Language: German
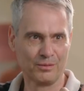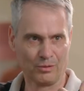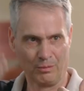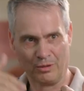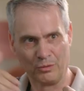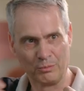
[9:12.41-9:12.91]

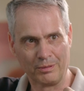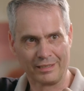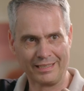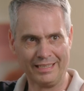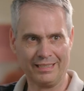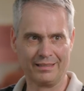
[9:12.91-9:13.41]
Sommer
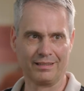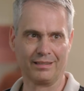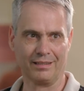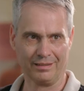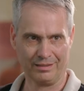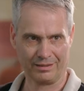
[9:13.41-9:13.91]
übergeht,
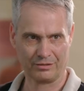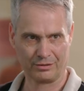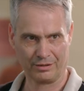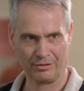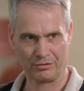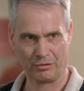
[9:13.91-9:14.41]
äh, die
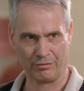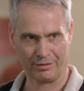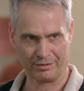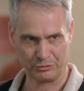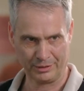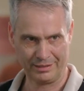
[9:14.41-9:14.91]
Christopher
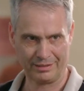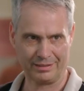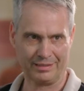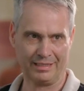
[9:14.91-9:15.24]
Street mhm.